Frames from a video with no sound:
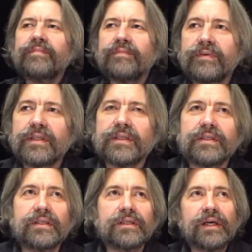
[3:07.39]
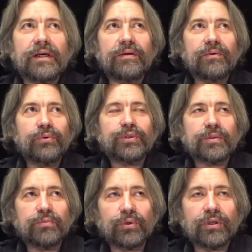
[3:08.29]
видите, дитя
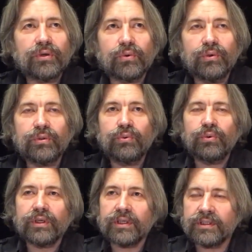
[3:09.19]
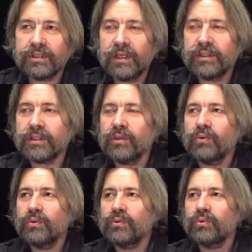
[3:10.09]
очень многих культур, и христианской
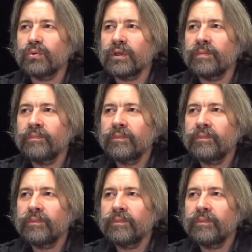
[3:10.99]
культуры,